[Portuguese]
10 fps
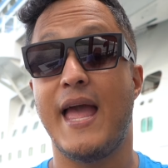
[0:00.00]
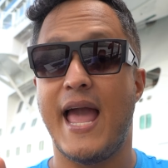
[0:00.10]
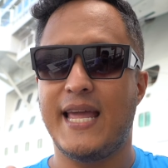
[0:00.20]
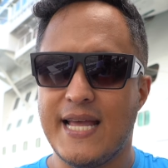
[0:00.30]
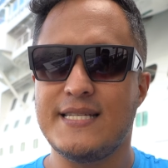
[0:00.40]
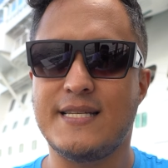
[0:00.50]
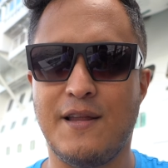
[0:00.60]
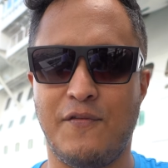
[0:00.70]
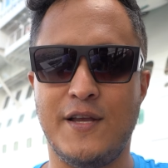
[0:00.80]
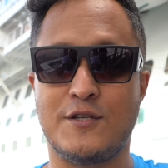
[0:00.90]
é que esse
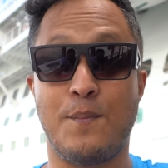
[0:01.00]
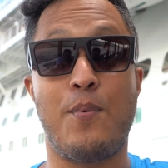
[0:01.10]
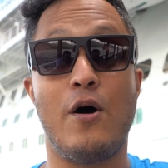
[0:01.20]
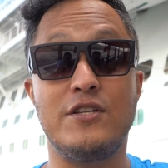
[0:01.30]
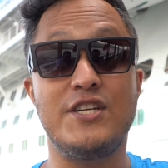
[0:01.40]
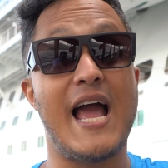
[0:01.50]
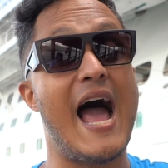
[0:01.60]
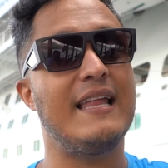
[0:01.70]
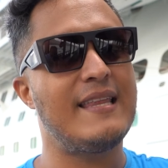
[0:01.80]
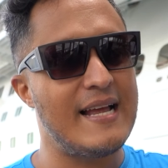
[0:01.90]
serviço pode
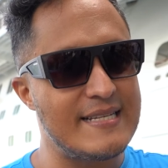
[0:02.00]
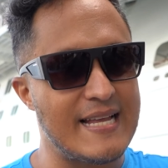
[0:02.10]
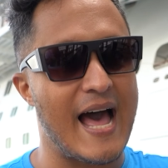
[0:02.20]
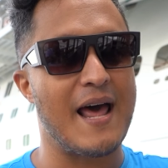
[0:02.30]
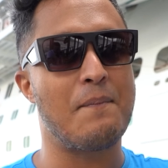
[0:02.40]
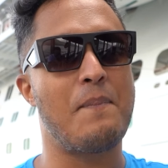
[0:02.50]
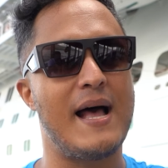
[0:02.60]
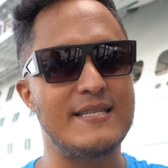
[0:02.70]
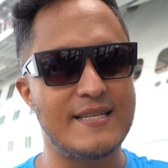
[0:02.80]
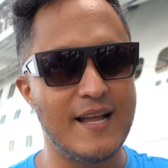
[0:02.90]
atrasar
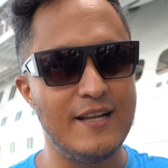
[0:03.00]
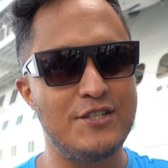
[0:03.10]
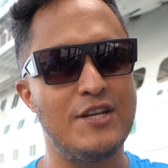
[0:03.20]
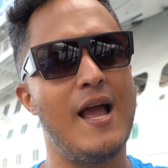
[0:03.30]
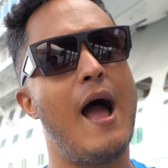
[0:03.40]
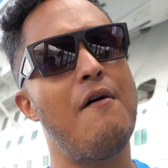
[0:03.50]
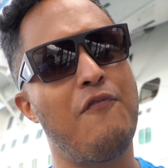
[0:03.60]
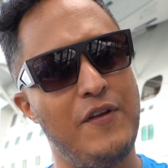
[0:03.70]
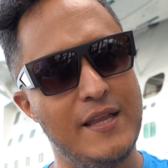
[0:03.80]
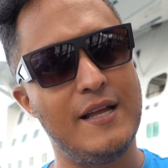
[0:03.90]
bastante a
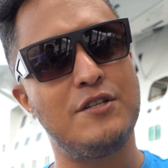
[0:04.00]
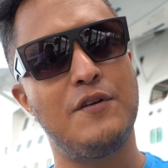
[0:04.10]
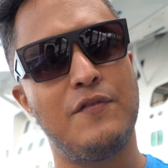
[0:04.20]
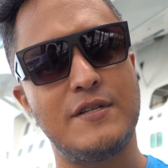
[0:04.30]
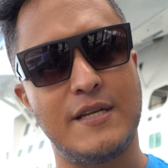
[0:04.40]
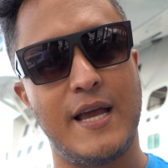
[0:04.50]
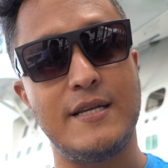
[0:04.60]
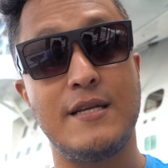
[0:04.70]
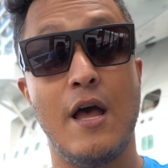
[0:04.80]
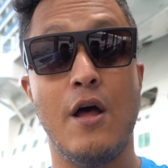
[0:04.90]
vida de
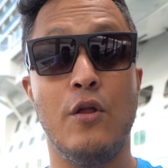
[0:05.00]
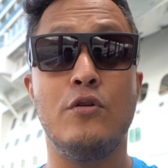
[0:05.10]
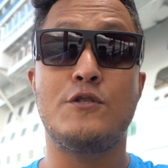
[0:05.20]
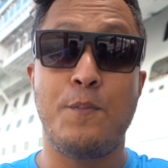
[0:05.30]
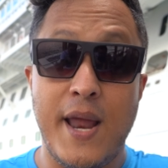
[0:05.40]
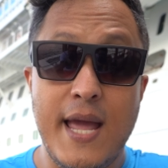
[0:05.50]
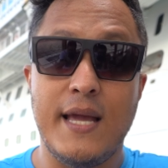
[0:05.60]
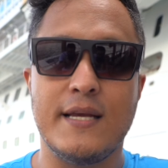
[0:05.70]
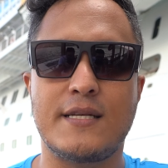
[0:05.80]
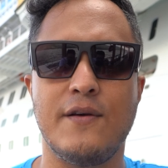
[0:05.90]
vocês nos
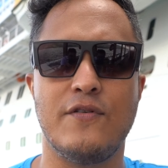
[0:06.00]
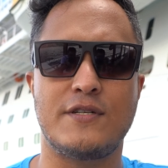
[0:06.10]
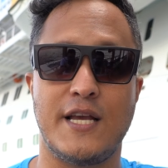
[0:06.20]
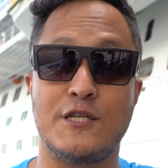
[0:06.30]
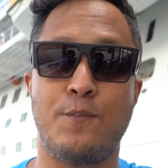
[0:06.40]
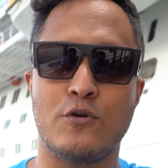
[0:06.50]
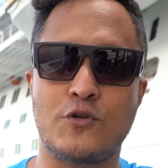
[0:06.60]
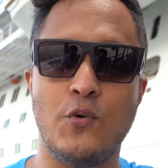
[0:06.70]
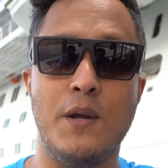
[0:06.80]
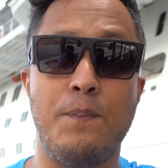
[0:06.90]
breaks que vocês
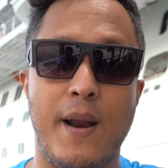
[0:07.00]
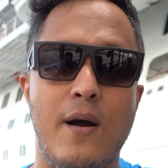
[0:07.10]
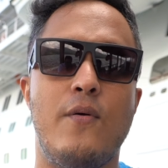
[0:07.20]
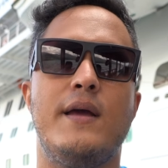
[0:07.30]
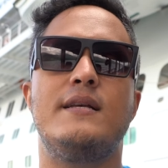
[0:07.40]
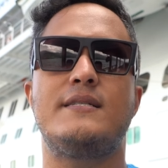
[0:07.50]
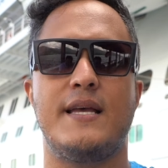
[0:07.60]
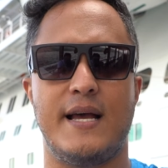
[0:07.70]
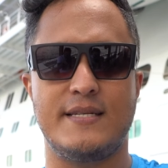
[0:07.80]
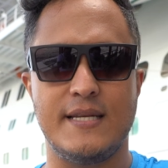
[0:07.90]
possuem para
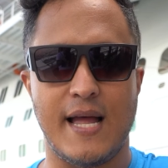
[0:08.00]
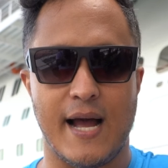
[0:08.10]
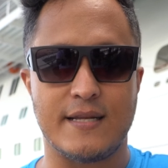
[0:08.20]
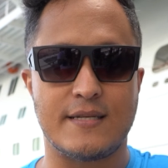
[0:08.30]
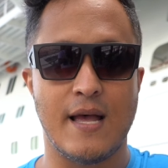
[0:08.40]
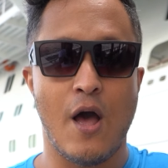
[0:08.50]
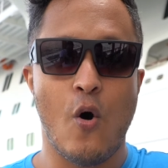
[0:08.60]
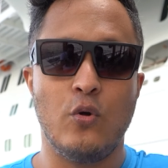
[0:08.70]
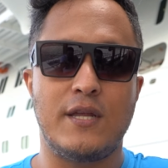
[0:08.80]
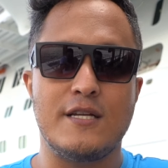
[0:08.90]
conhecer as cidades.
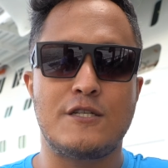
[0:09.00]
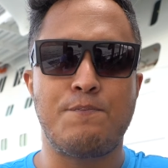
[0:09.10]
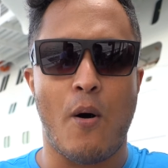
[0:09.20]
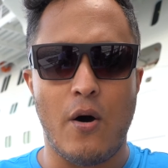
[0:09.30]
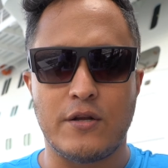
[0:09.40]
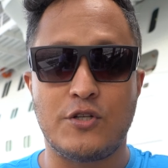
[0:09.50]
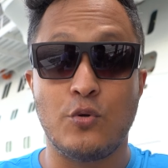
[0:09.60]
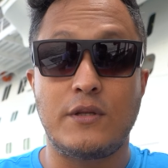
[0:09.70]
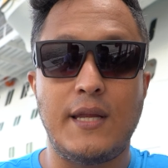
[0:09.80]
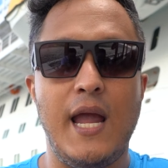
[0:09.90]
O transporte,
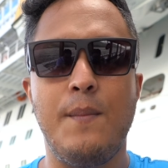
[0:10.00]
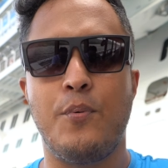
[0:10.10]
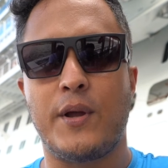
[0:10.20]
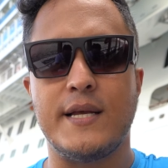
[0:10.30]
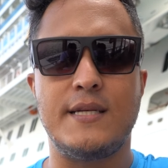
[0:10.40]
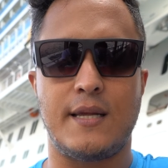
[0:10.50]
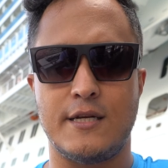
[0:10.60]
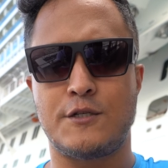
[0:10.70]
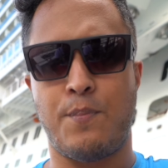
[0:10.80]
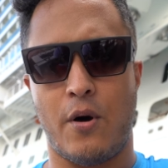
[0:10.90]
o tempo que esse
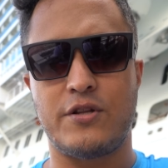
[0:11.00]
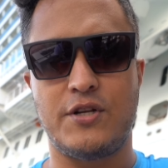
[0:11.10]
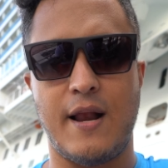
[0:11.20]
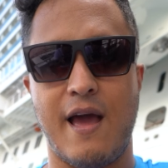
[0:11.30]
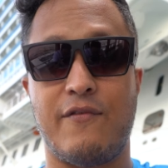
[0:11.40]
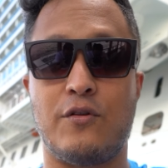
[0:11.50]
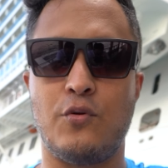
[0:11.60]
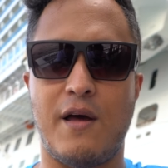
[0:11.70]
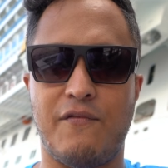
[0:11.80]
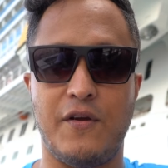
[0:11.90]
transporte leva
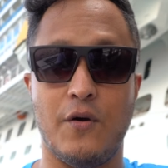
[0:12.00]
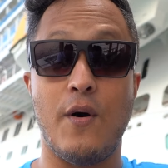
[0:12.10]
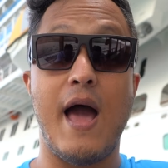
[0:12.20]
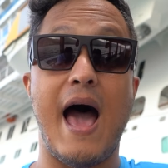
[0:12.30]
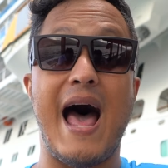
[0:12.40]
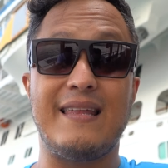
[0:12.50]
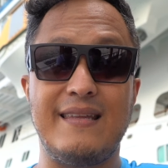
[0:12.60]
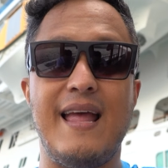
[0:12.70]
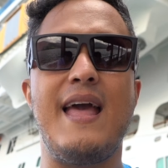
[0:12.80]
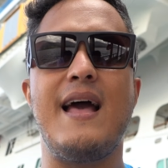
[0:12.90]
do navio
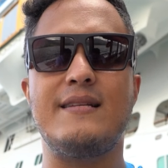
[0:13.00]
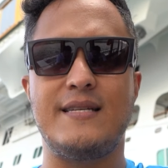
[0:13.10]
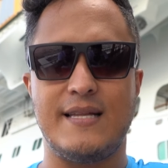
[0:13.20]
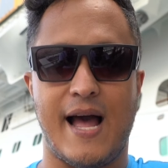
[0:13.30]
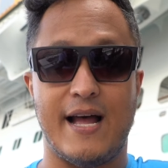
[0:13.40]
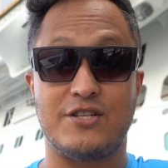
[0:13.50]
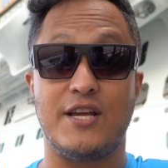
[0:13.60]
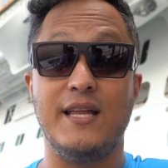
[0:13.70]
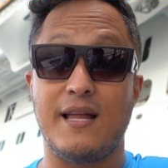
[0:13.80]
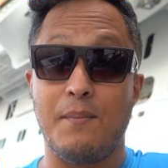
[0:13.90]
até a cidade
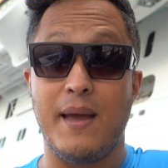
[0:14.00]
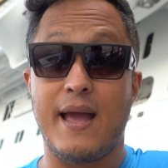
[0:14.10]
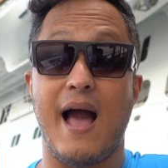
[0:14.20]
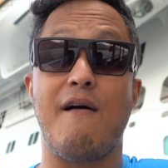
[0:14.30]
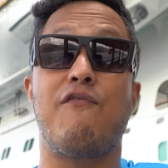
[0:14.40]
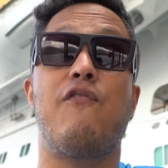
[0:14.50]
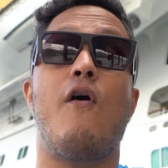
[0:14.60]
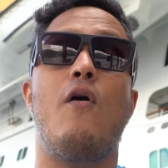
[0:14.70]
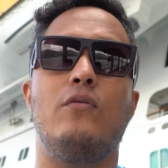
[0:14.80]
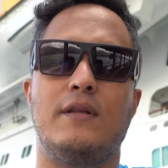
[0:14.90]
e também a
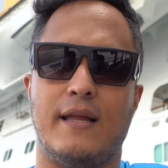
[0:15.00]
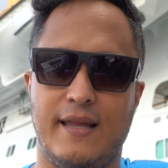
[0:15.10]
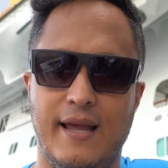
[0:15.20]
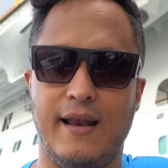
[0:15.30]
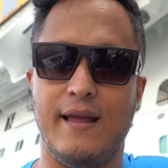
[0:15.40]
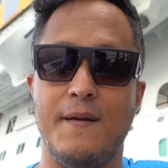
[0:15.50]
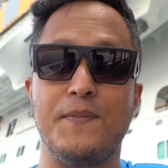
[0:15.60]
volta dele